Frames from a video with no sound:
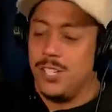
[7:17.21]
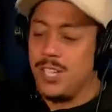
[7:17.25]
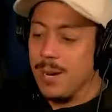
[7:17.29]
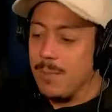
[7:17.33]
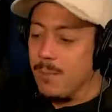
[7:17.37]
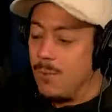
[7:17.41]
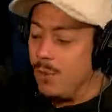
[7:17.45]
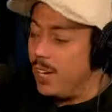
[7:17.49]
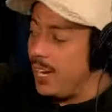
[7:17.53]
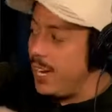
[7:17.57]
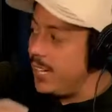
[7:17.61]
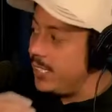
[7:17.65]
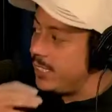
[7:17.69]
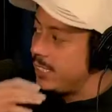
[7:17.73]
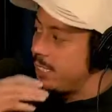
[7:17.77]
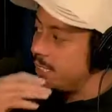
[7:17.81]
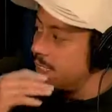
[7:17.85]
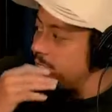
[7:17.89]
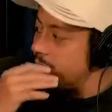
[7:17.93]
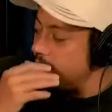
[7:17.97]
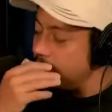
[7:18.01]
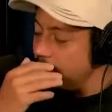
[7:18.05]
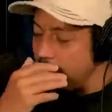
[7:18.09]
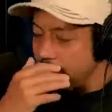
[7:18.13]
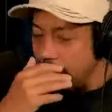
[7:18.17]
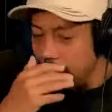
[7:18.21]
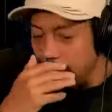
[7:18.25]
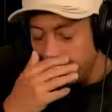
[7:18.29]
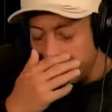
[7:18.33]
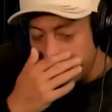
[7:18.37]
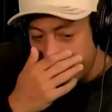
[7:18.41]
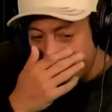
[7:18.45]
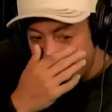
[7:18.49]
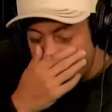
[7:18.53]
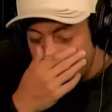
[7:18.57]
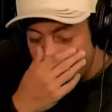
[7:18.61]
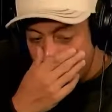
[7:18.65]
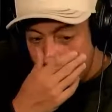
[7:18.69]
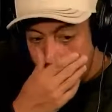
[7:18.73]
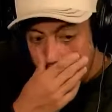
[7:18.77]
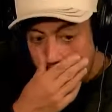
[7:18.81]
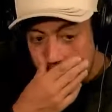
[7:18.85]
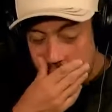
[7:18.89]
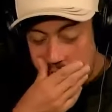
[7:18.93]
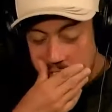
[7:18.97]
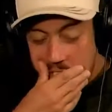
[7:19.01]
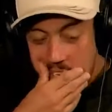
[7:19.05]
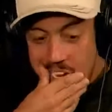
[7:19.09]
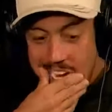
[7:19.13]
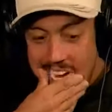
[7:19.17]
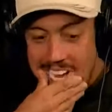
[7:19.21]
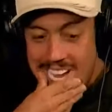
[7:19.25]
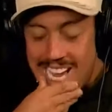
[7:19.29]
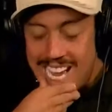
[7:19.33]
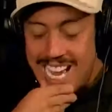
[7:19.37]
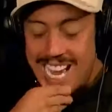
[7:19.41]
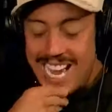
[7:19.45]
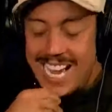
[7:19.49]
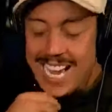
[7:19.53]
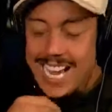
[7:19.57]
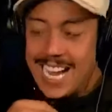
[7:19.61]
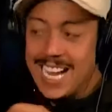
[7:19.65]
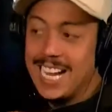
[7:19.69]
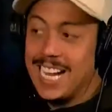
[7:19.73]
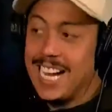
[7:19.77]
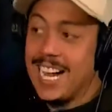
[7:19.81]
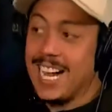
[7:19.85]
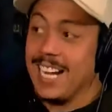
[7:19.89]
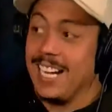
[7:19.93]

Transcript: Bicho, a mulher já assim, ó. Lógico, né? Caralho.